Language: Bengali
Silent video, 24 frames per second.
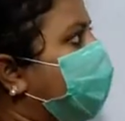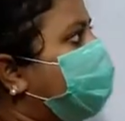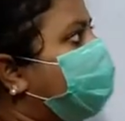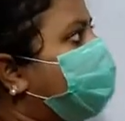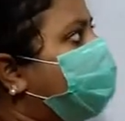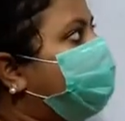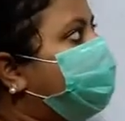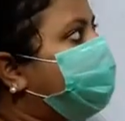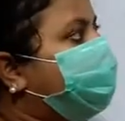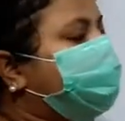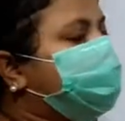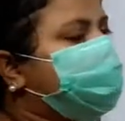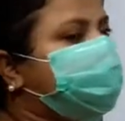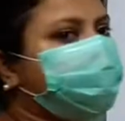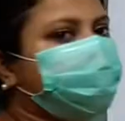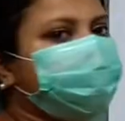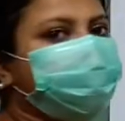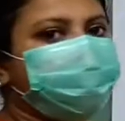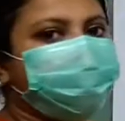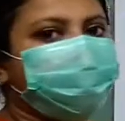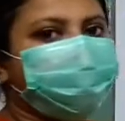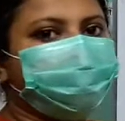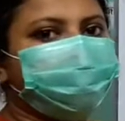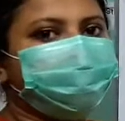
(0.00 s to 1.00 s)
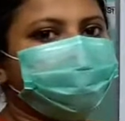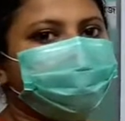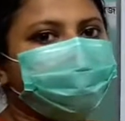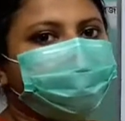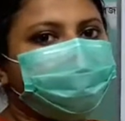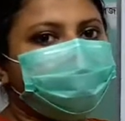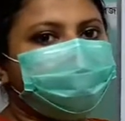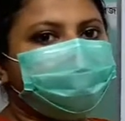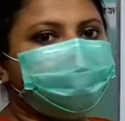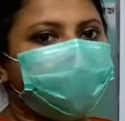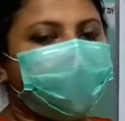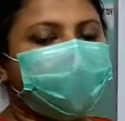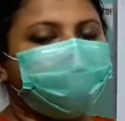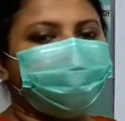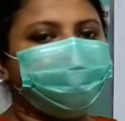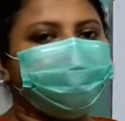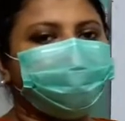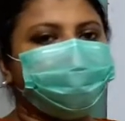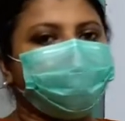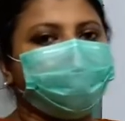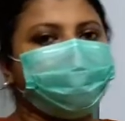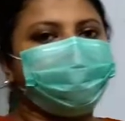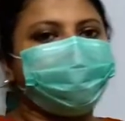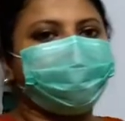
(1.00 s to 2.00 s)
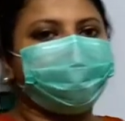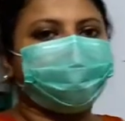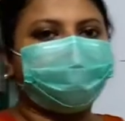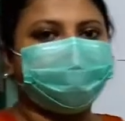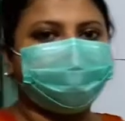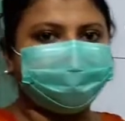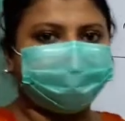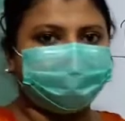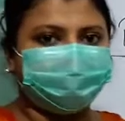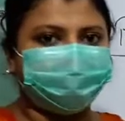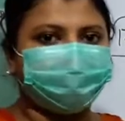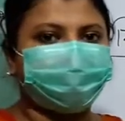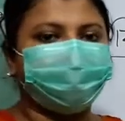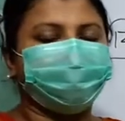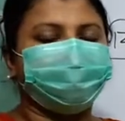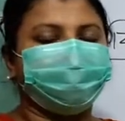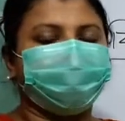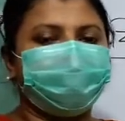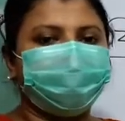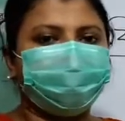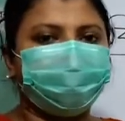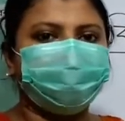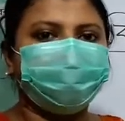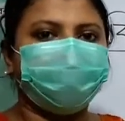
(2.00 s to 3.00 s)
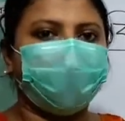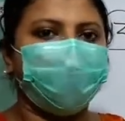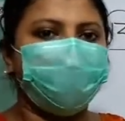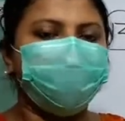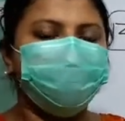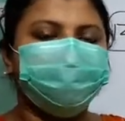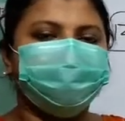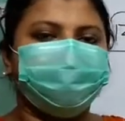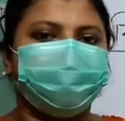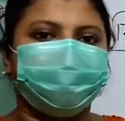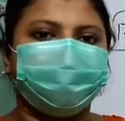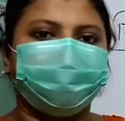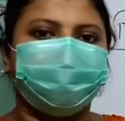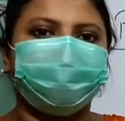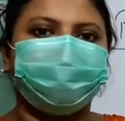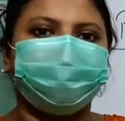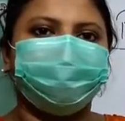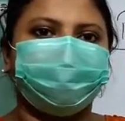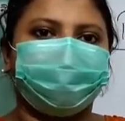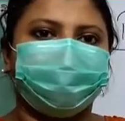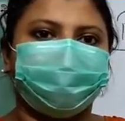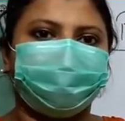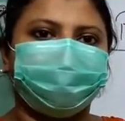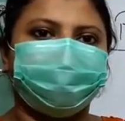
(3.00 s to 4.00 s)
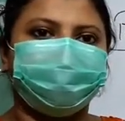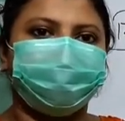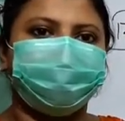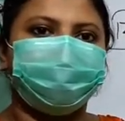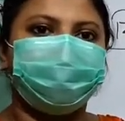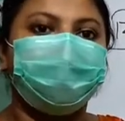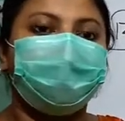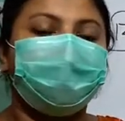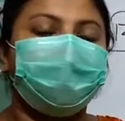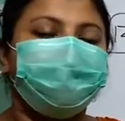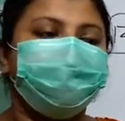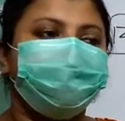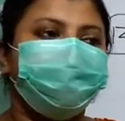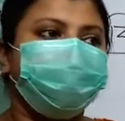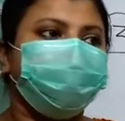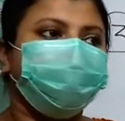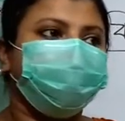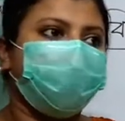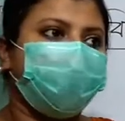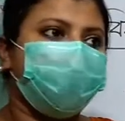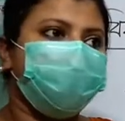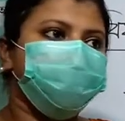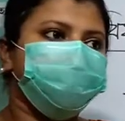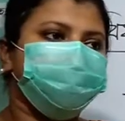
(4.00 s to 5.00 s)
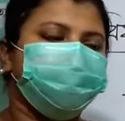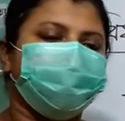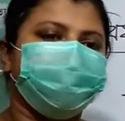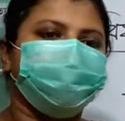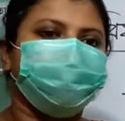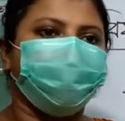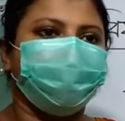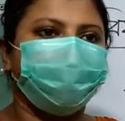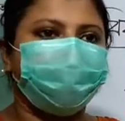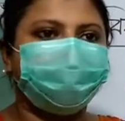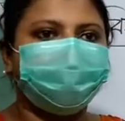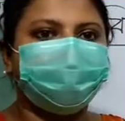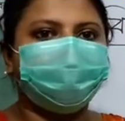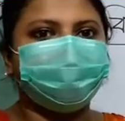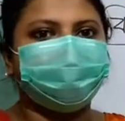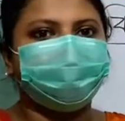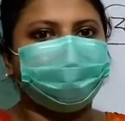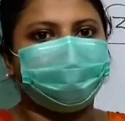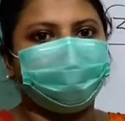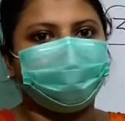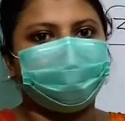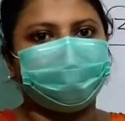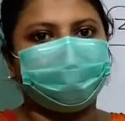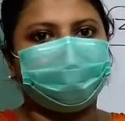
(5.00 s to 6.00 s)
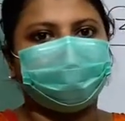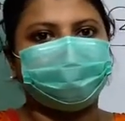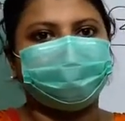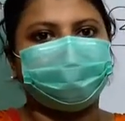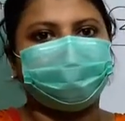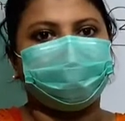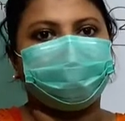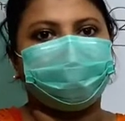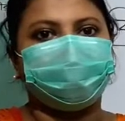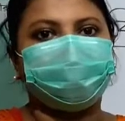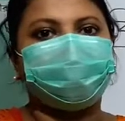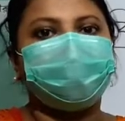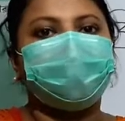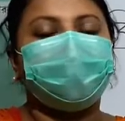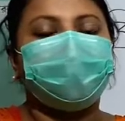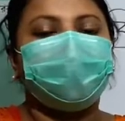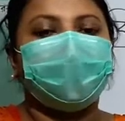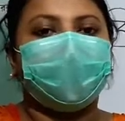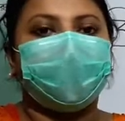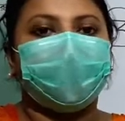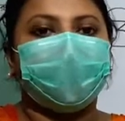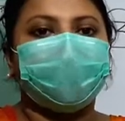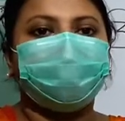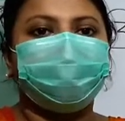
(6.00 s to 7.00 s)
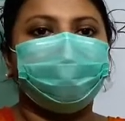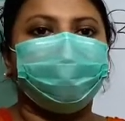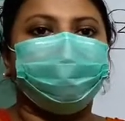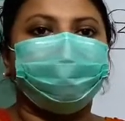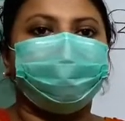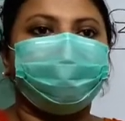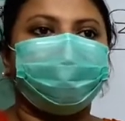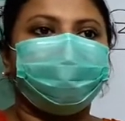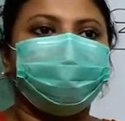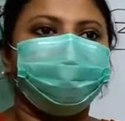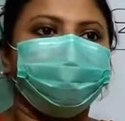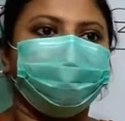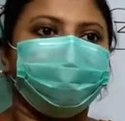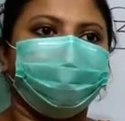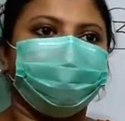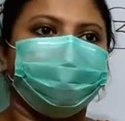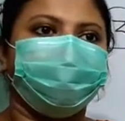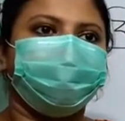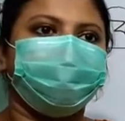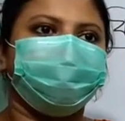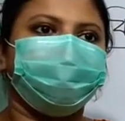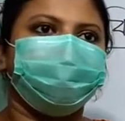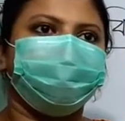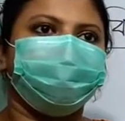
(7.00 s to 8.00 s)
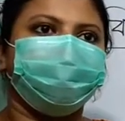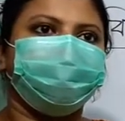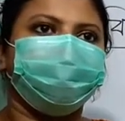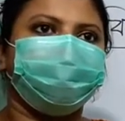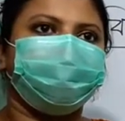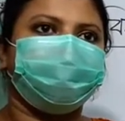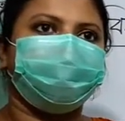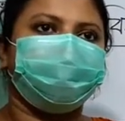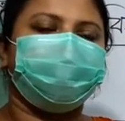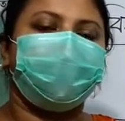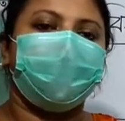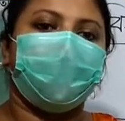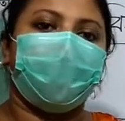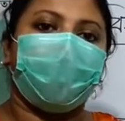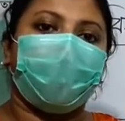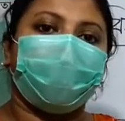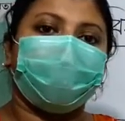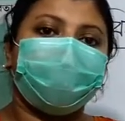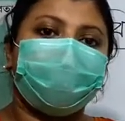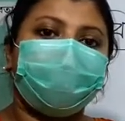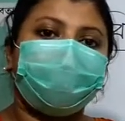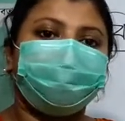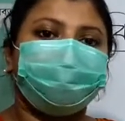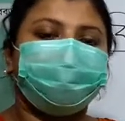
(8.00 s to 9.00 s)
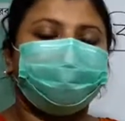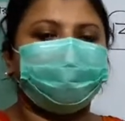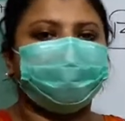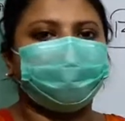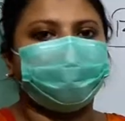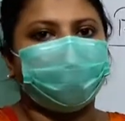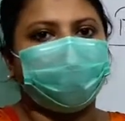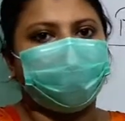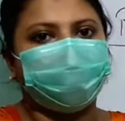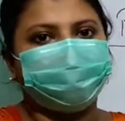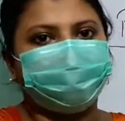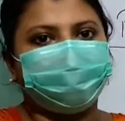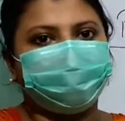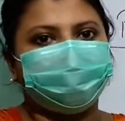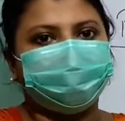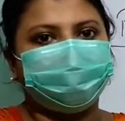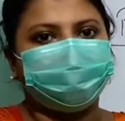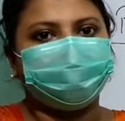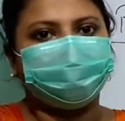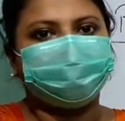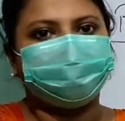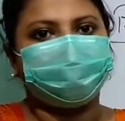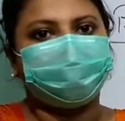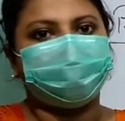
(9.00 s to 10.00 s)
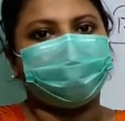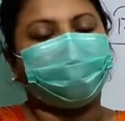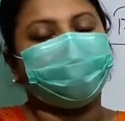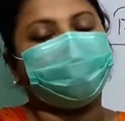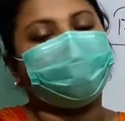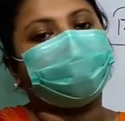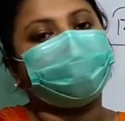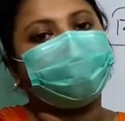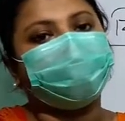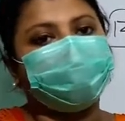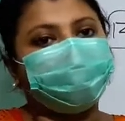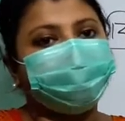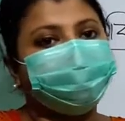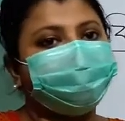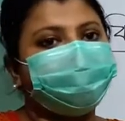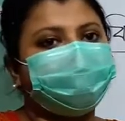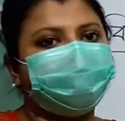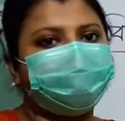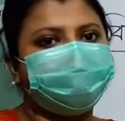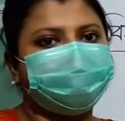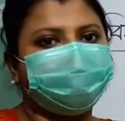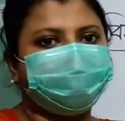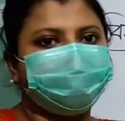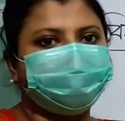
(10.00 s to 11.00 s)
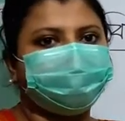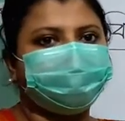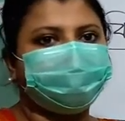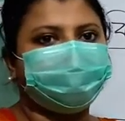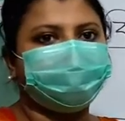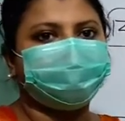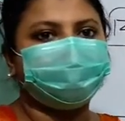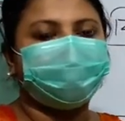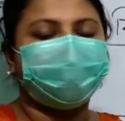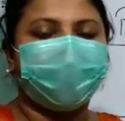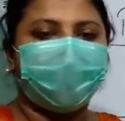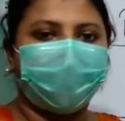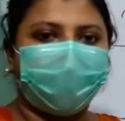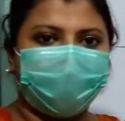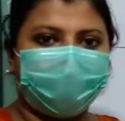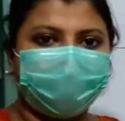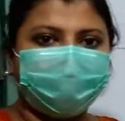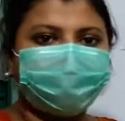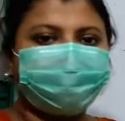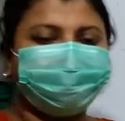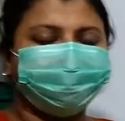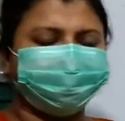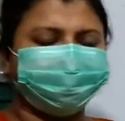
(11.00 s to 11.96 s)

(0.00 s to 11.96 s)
তোমরা তো রবীন্দ্রনাথ ঠাকুর সম্পর্কে জেনেছো তাই তো সহজ পাঠ যখন পড়েছো পুরো সহজ পাঠ বইটি তিনি লিখেছিলেন হ্যাঁ তোমাদের ছোটদের জন্য তিনি অনেক ছোট গল্প লিখেছেন অনেক কবিতা লিখেছেন হ্যাঁ